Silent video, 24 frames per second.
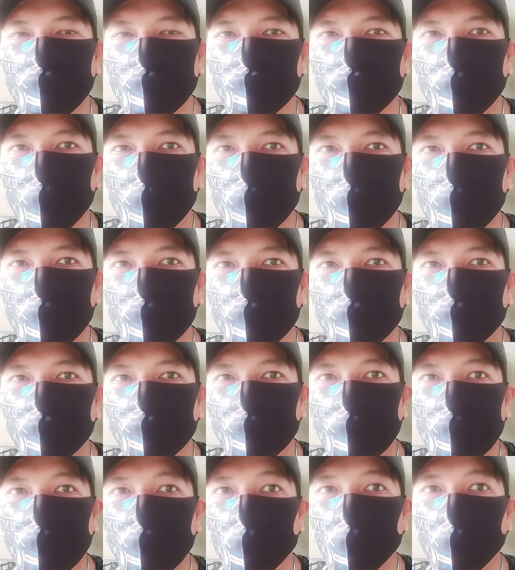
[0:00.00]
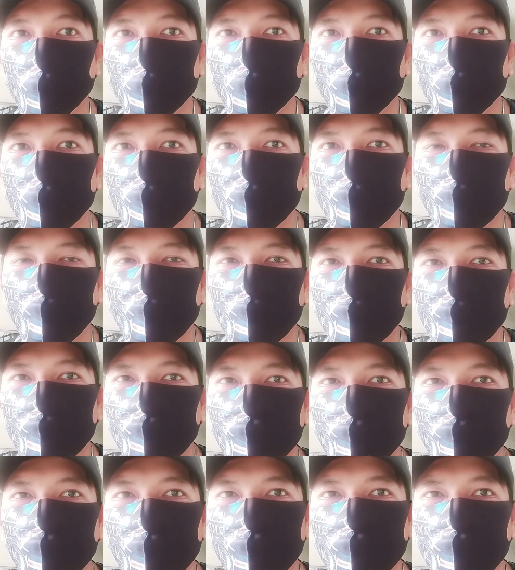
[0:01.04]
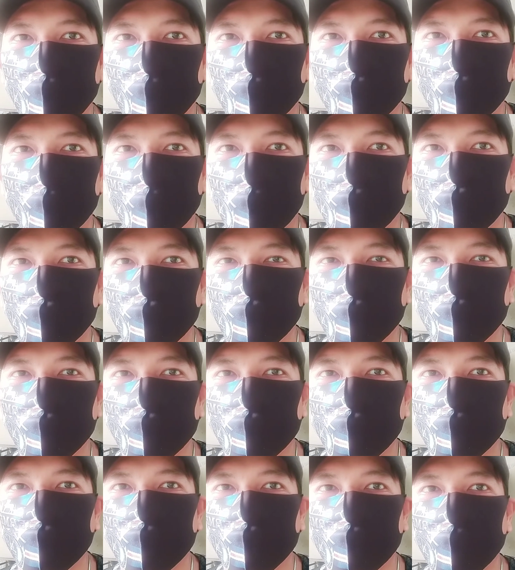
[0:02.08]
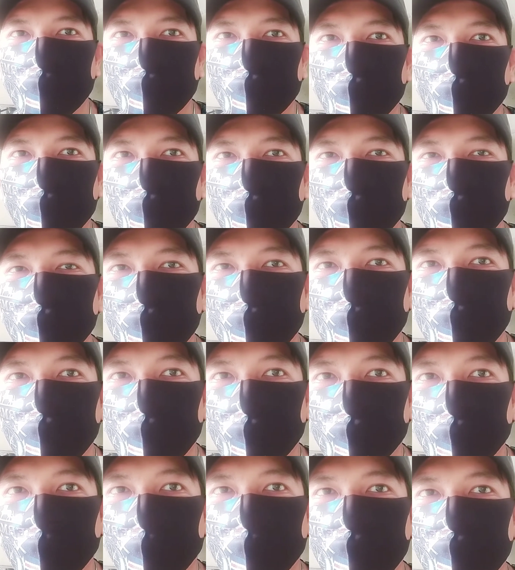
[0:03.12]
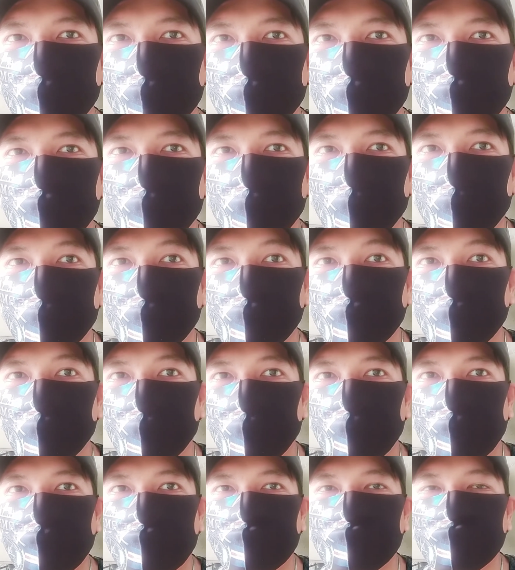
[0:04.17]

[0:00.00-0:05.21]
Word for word: tebak video yang terbaru gitu tetap hadiahnya ada